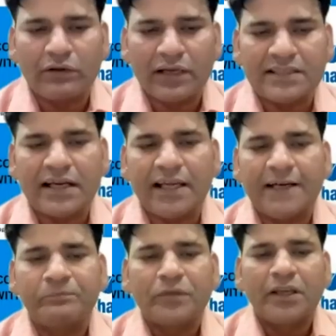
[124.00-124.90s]
हुआ नजर आया
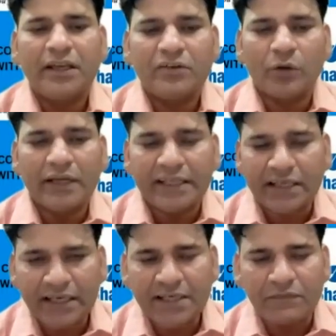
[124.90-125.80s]

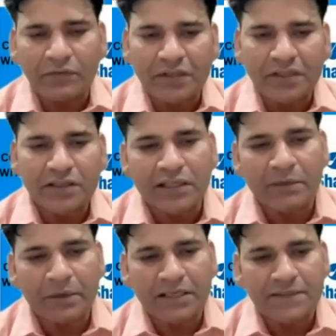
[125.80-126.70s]
2853 के
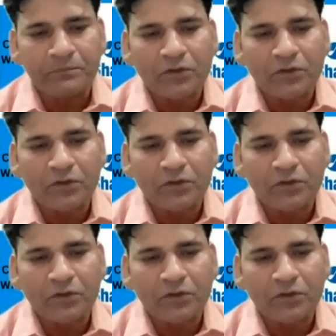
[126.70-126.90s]
पास